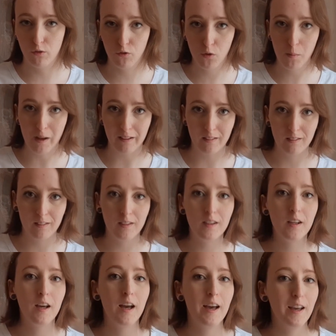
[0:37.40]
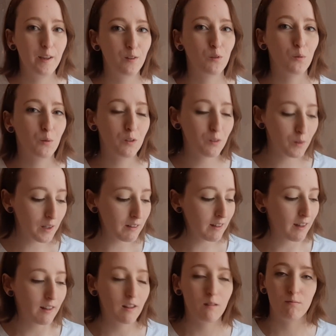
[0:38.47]
fumetti e su questo
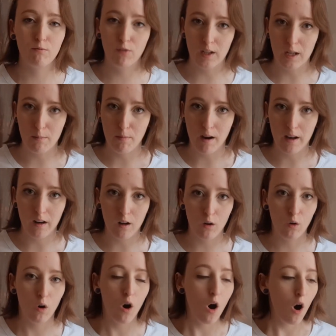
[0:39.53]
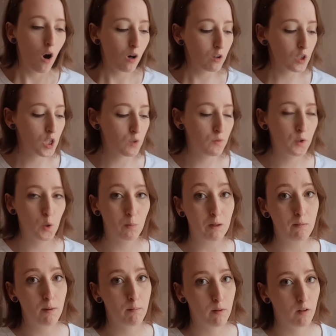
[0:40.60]
canale ve ne parlo. Oggi video prime
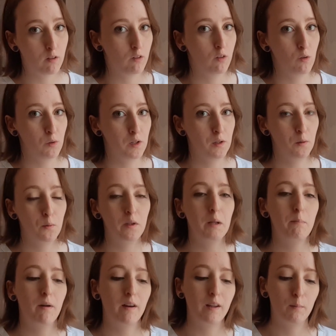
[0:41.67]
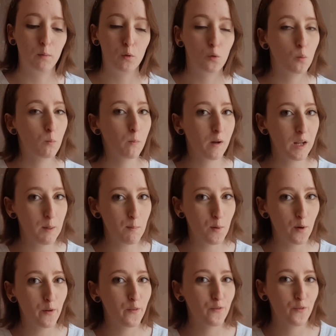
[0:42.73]
impressioni, quindi parliamo di un
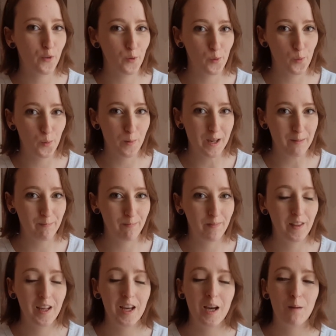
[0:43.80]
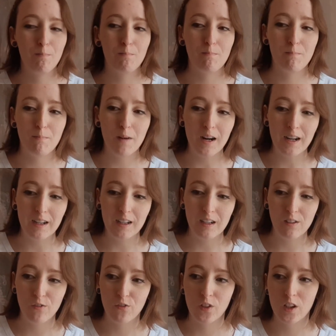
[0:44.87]
primo volume,
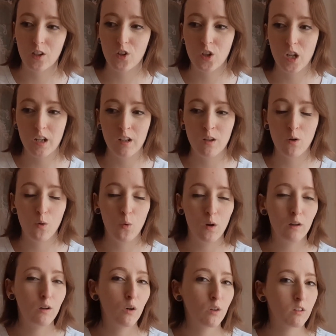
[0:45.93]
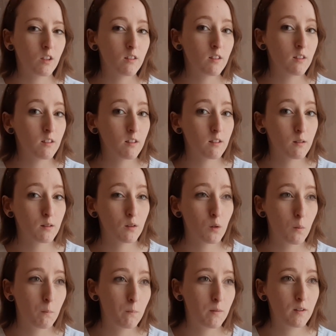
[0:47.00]
ma vi accennerò qualcosa senza
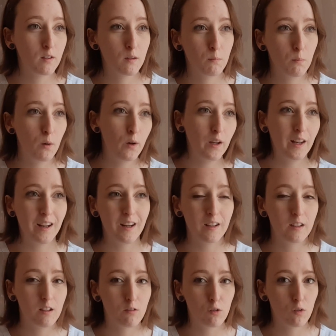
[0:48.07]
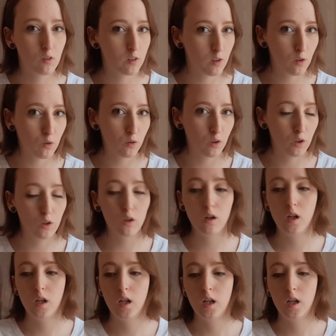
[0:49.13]
troppi spoiler anche sul secondo,